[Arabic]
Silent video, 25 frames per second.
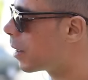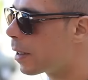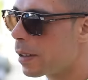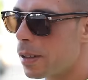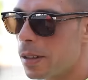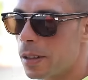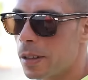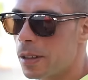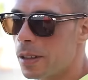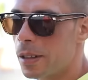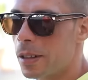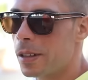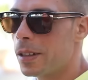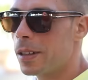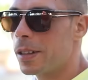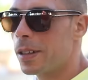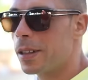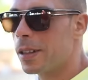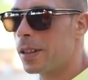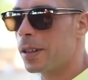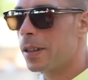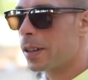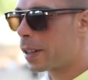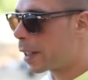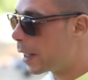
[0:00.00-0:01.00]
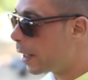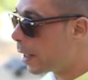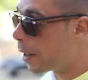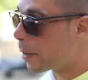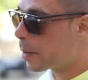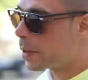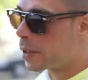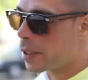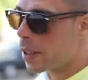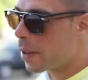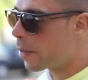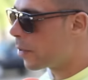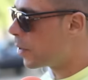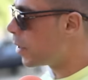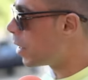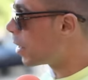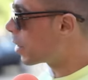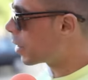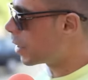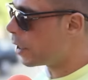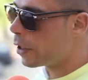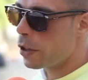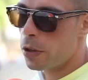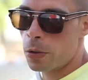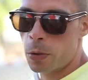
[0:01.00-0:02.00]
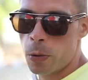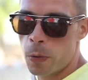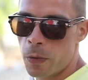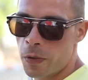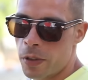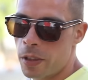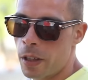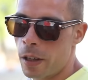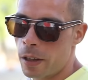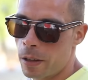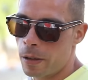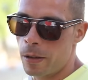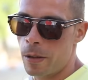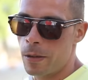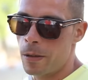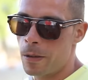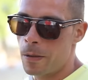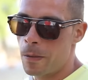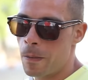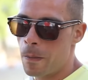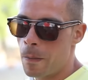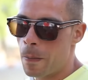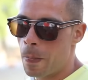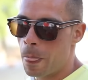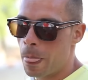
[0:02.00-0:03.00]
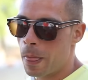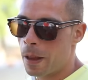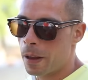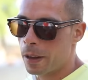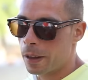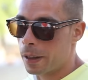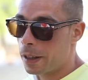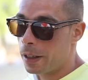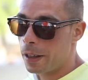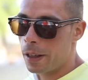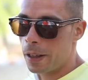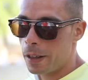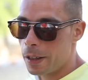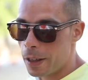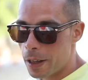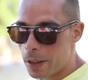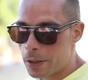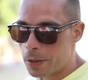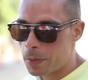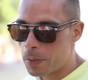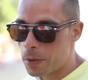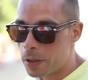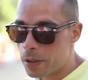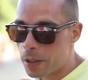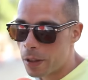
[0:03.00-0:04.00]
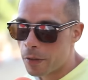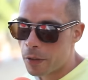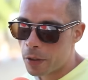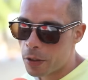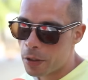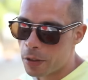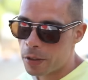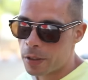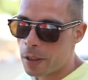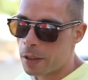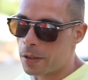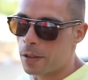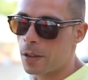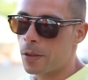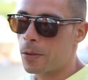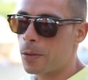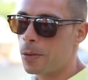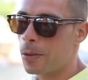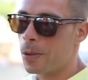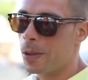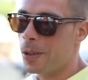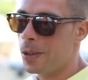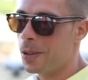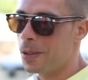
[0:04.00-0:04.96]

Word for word: آه، كاين بزاف الناس كينعسوا في الزنقه كاين الناس بزاف خصها تاكل